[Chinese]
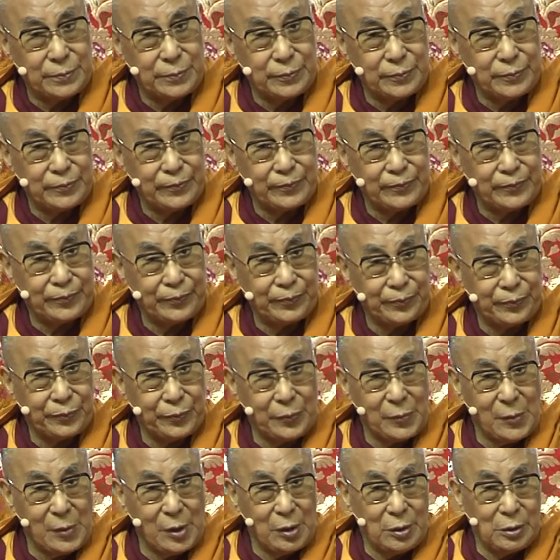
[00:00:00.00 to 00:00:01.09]
那我觉得缘
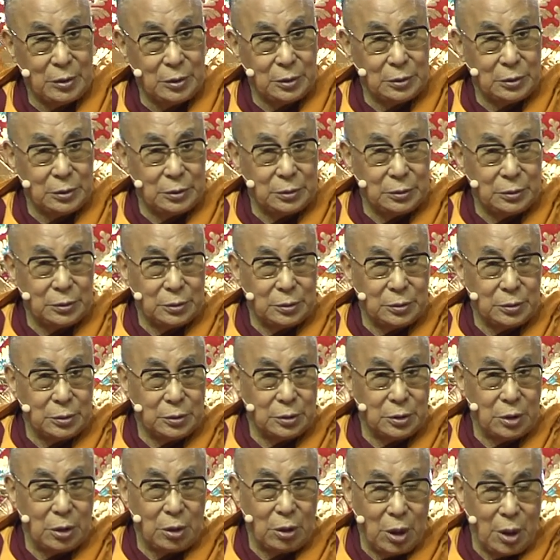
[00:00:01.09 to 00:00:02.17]
起赞呢，
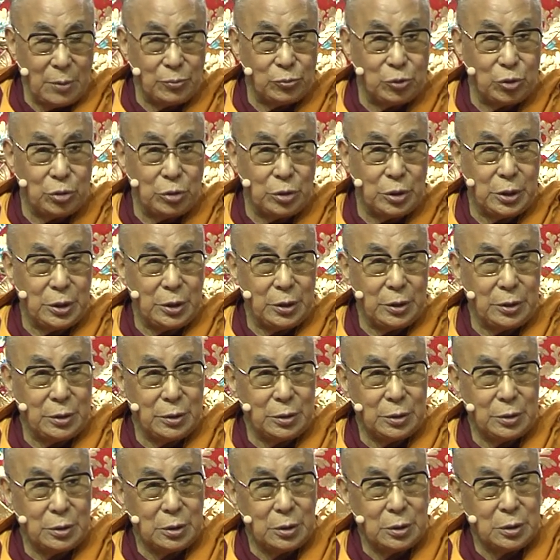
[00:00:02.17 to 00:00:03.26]
嗯，
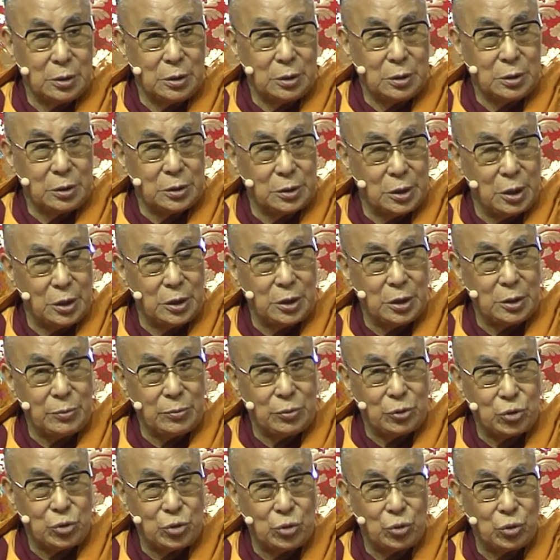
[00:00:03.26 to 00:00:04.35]
是对
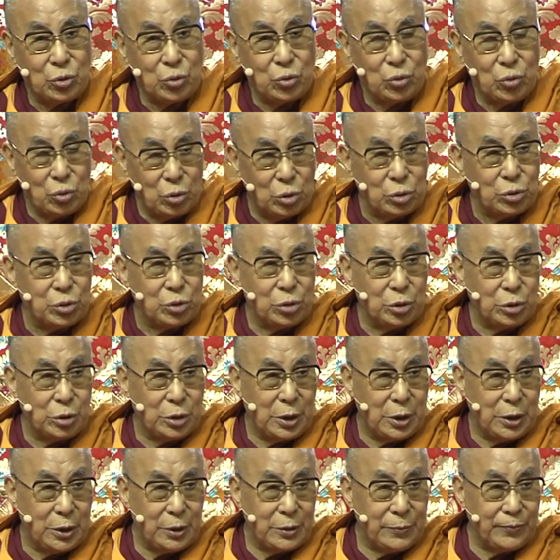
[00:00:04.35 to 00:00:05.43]
佛法整体的一个。
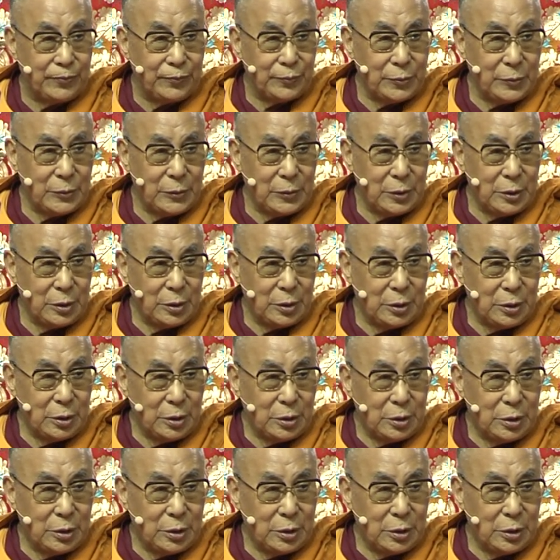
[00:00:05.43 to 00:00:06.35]
解释。